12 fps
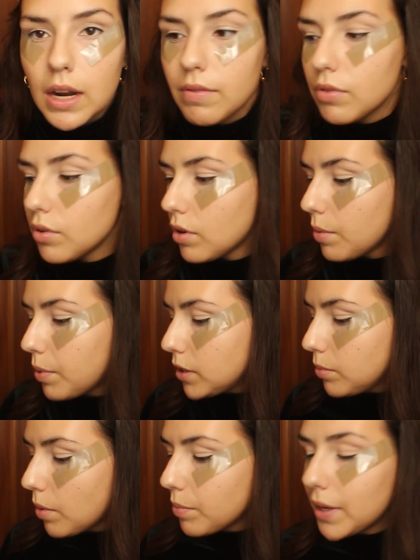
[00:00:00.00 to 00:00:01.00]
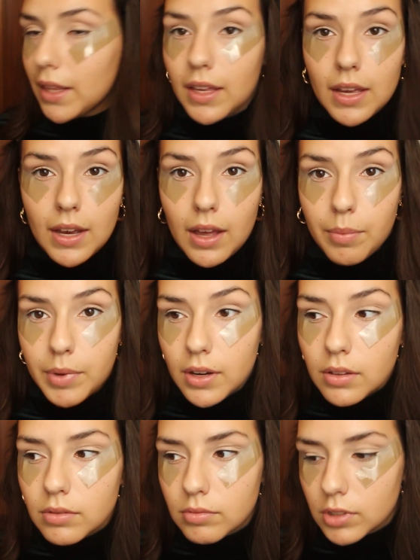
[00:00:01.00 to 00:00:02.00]
calhar vou aproximar um bocadinho a câmera,
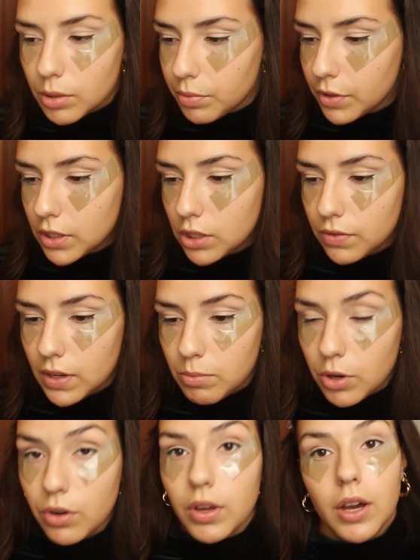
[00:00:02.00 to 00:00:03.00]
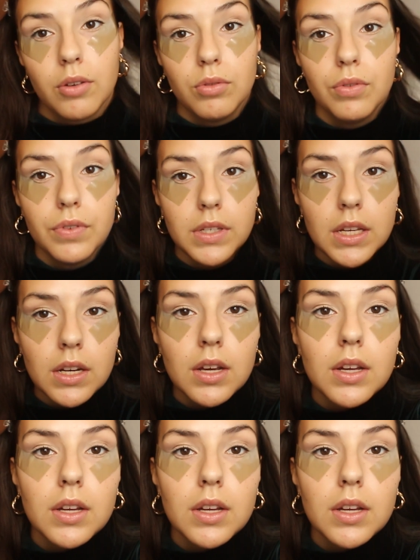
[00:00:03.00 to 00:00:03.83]
só para vocês verem melhor o que é que eu estou a fazer.